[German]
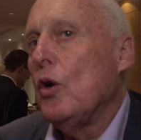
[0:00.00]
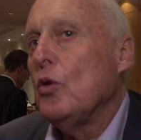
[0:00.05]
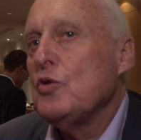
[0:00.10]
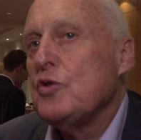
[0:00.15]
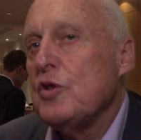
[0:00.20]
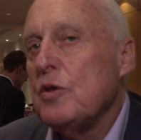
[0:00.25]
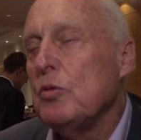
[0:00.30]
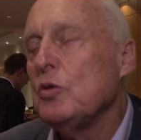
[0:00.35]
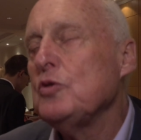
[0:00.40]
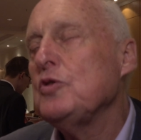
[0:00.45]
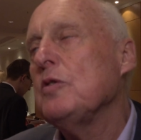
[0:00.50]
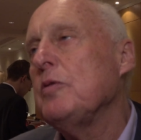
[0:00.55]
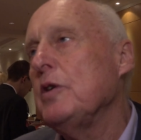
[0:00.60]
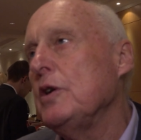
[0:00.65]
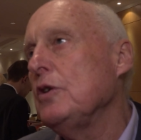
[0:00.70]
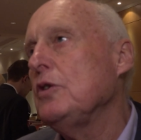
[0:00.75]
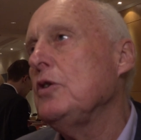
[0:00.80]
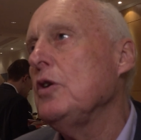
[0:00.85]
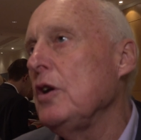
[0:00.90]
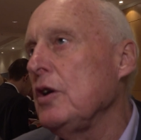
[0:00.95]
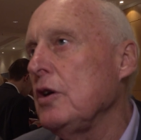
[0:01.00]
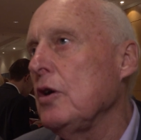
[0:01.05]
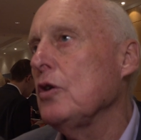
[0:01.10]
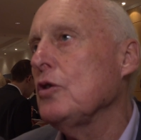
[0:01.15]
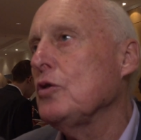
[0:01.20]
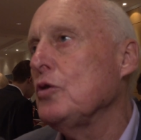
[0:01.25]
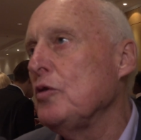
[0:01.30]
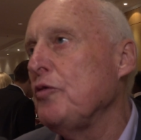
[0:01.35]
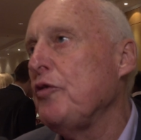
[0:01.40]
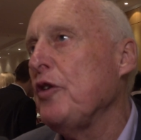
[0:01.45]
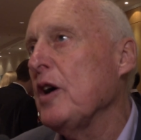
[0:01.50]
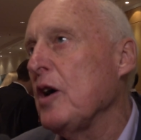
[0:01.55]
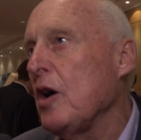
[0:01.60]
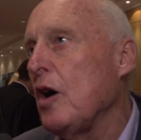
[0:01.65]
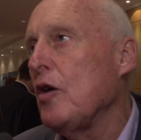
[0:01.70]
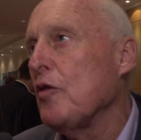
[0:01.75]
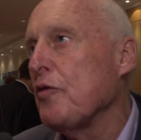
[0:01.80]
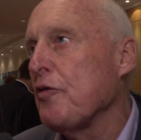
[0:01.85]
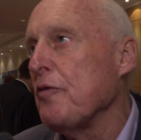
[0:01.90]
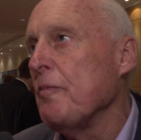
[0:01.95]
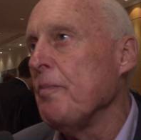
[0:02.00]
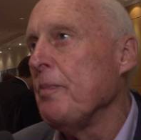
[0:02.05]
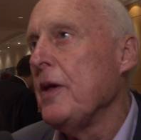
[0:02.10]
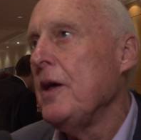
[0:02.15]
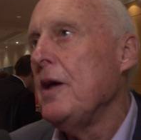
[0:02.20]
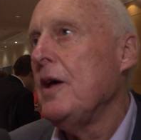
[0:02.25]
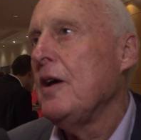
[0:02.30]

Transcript: Und sie muss aber natürlich auch gut verkaufen.